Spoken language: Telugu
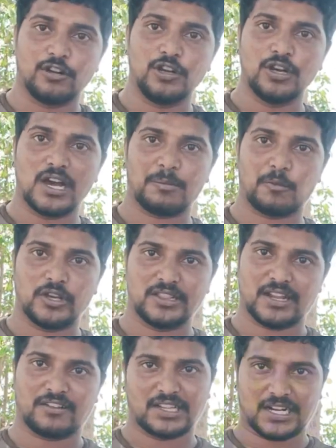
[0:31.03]
ఫుల్గా
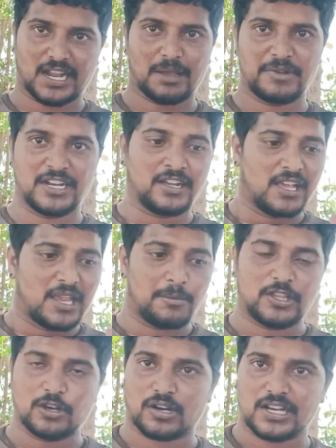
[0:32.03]
పోయిన తర్వాత అంటే ఐ మీన్
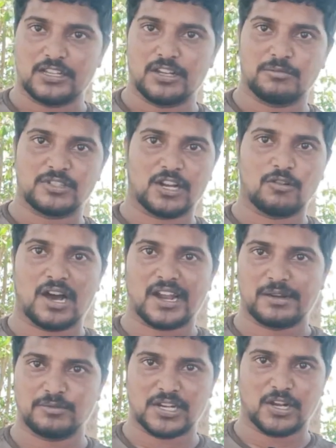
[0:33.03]
ఇది ఒక ఐదు నిమిషాలు
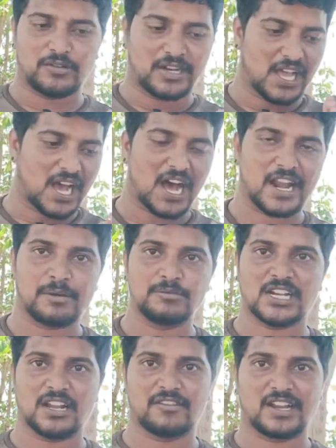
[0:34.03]
ఆరు నిమిషాలు ఉంటే ఆరు
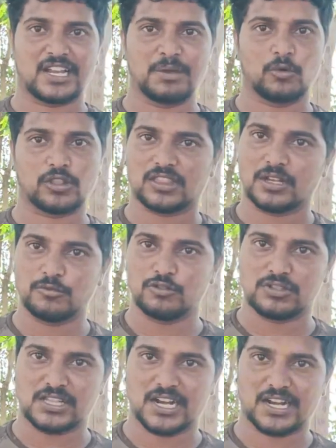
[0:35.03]
నిమిషాల వరకు మొత్తం
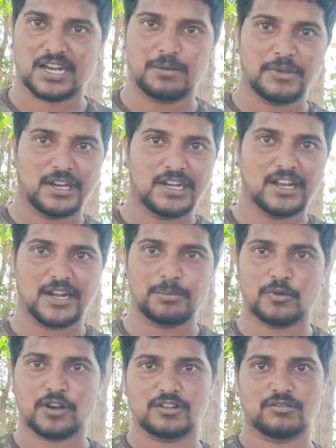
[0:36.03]
చూస్తే కనుక మీకు ఇట్లా
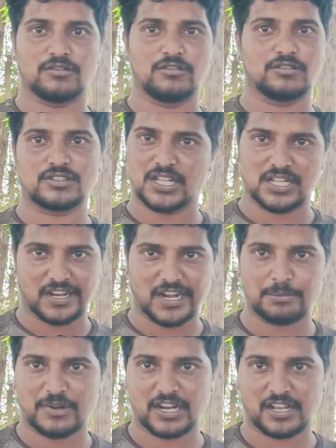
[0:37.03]
రెడ్ మార్క్ వస్తుంది
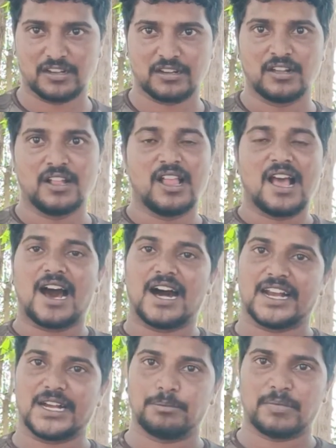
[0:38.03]
రెడ్ మార్క్
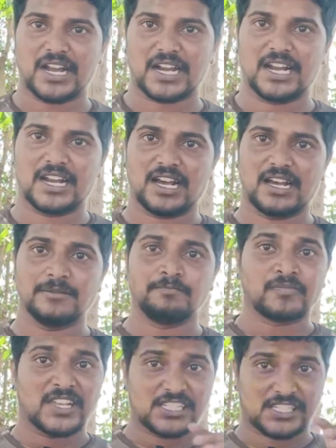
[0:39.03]
ఆ రెడ్ మార్క్ కనుక
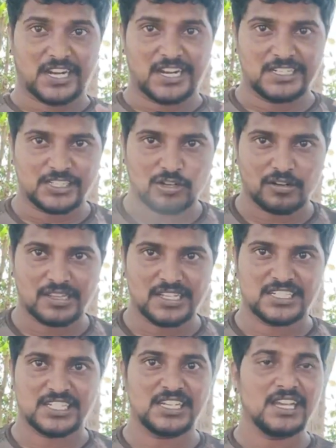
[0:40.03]
స్క్రీన్
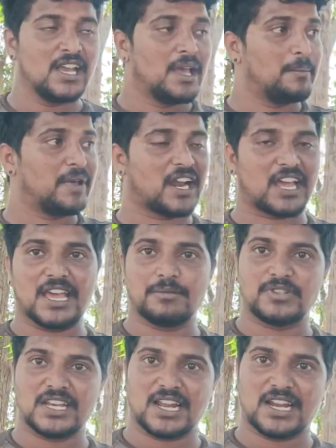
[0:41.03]
షాట్ తీసి మీరు నాకు
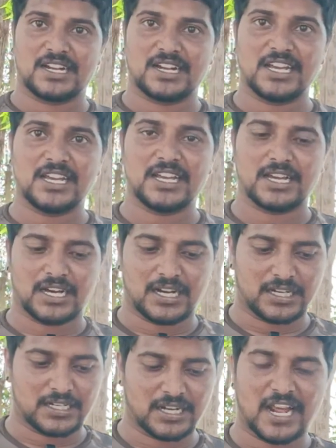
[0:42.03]
ఏం చేయాలంటే
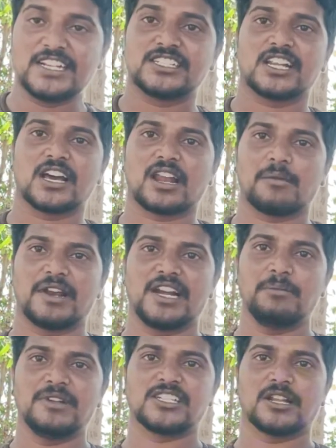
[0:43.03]
నా ఇన్స్టాగ్రామ్
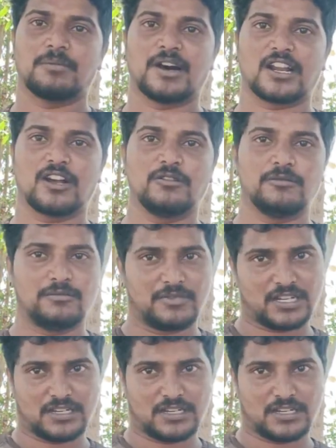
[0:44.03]
ఐడి మిస్టర్ భార్గవ్